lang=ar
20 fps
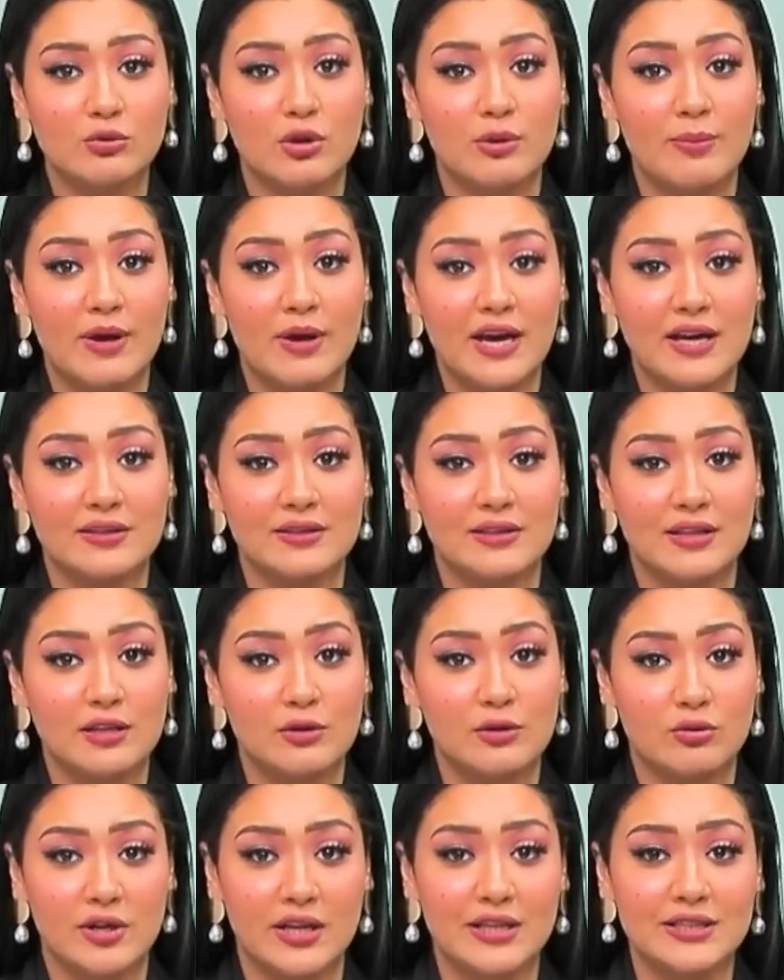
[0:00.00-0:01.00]
والباحث
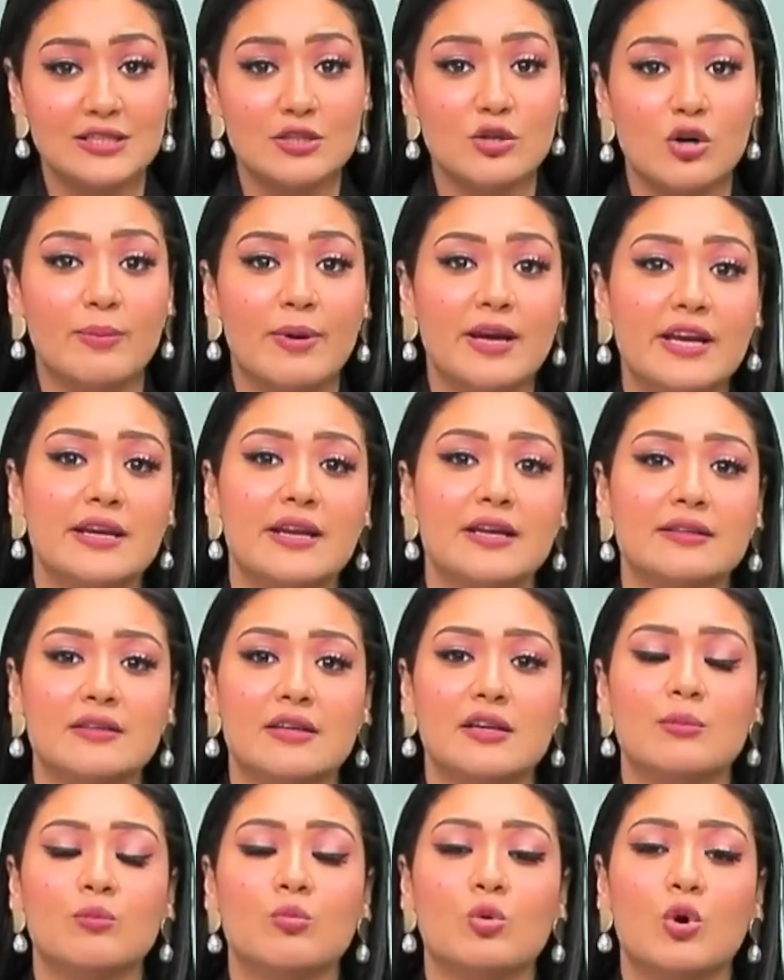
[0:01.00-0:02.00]
الهولندي وبين
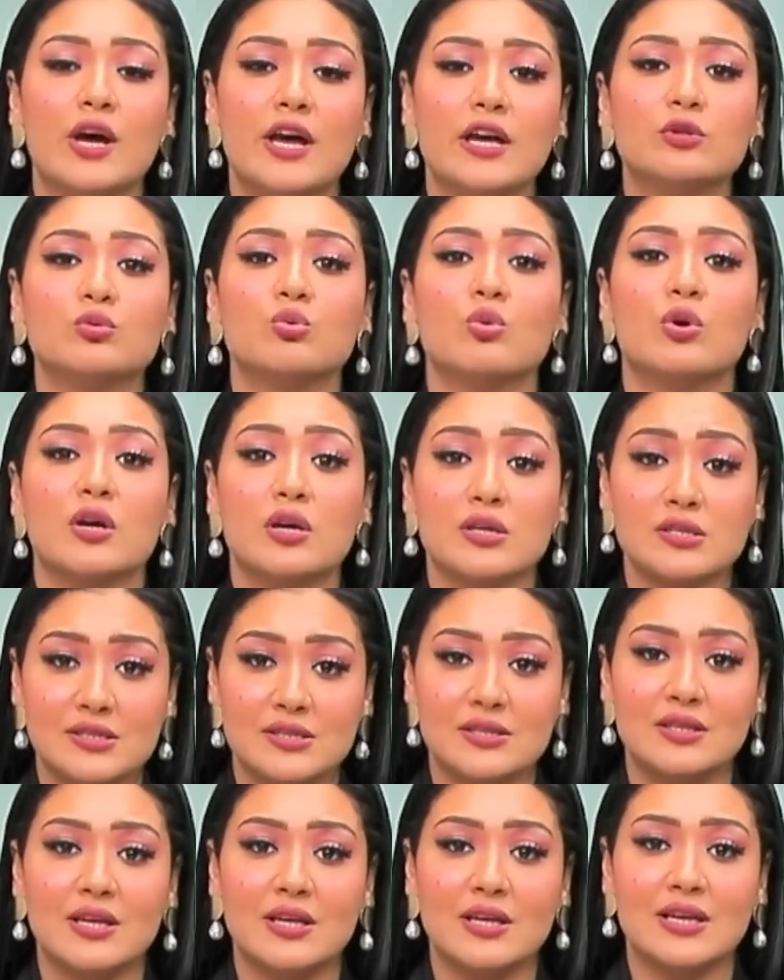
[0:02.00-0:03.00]
تنبؤات
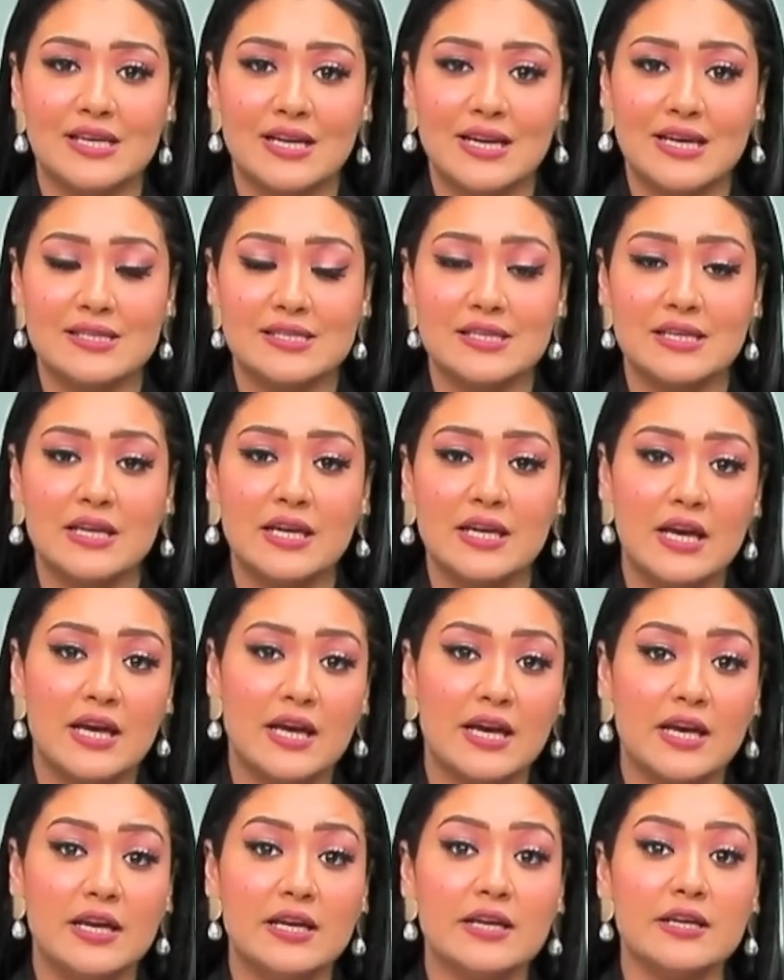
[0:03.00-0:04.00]
ورصد الزلازل
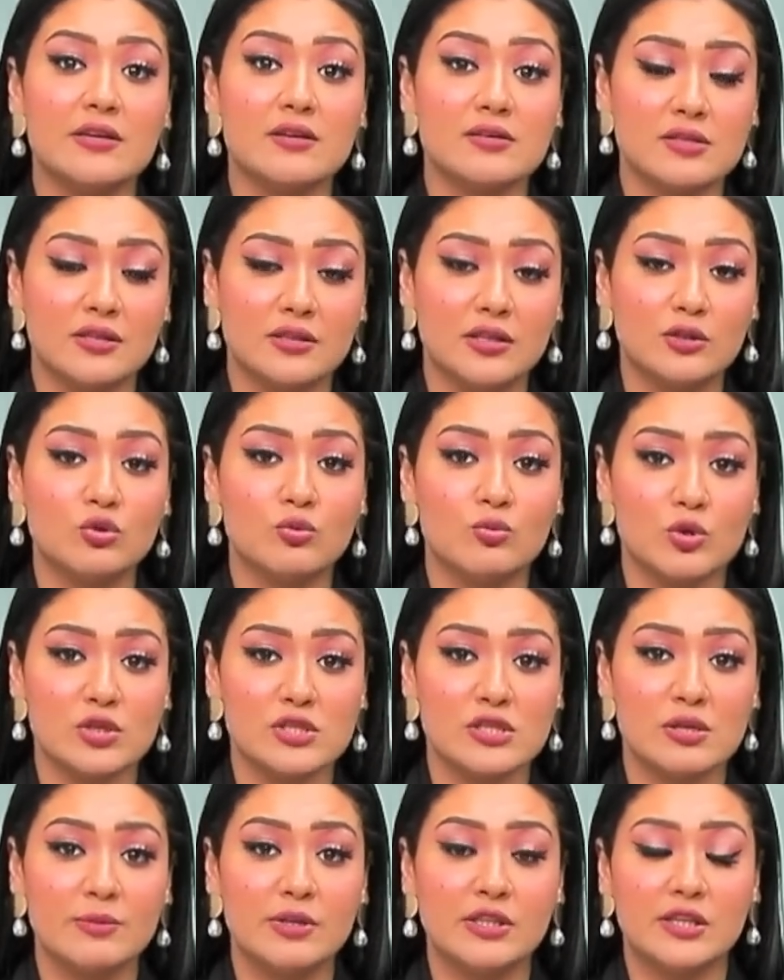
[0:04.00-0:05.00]
اللي رصدته
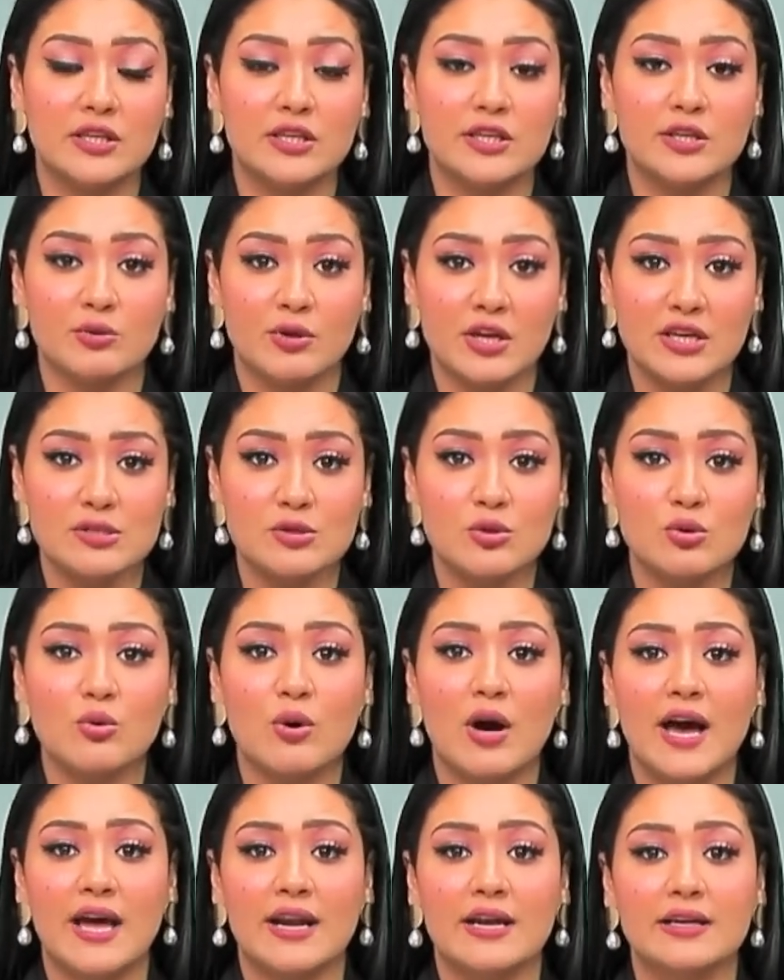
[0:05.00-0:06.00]
منظمة اليونسكو
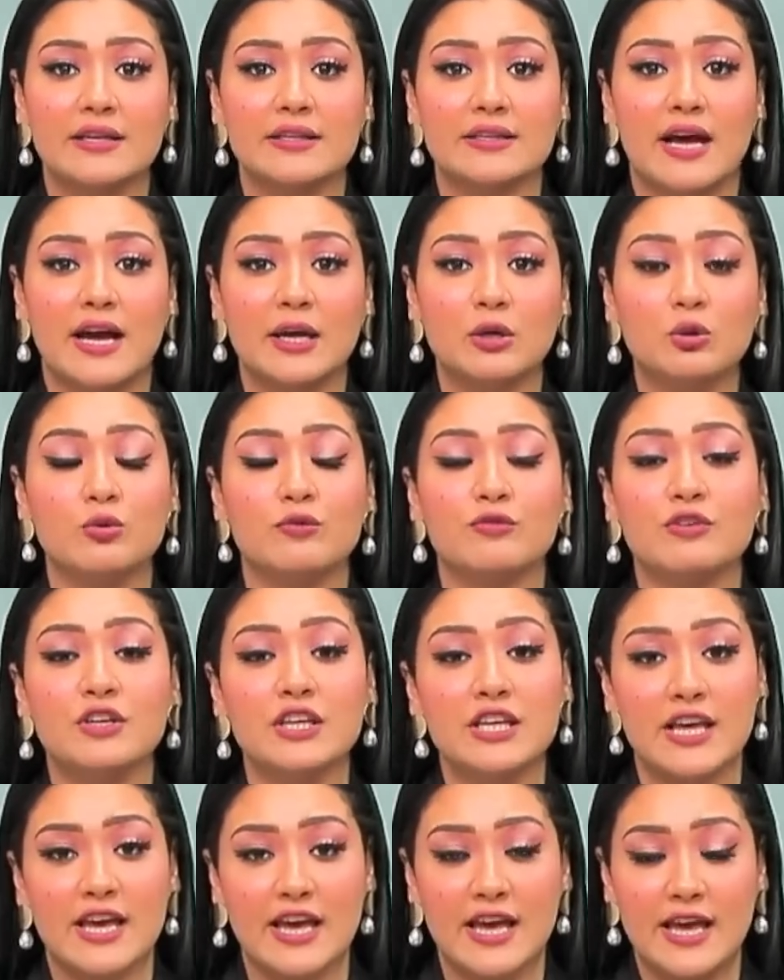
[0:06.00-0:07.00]
وأعلنت عنه في
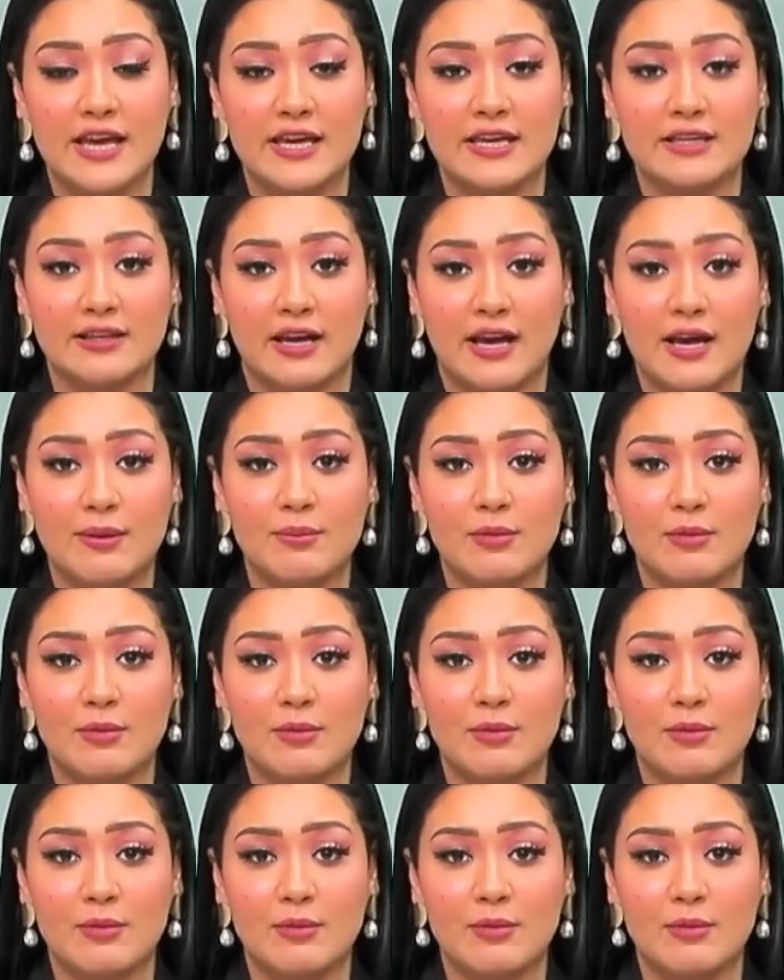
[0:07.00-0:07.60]
نهاية عام